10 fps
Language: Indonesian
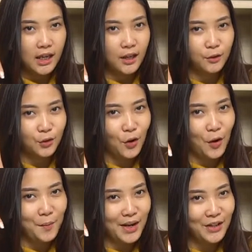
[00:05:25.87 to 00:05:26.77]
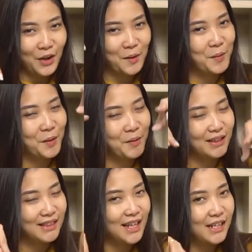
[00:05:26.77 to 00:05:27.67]
eh untuk komen di kolom
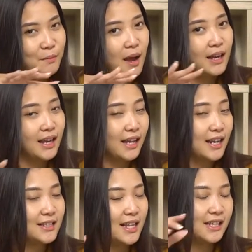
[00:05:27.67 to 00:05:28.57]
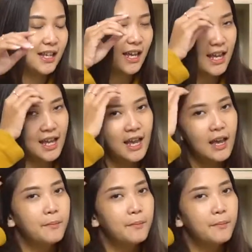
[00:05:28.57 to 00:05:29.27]
komentar gimana rasanya.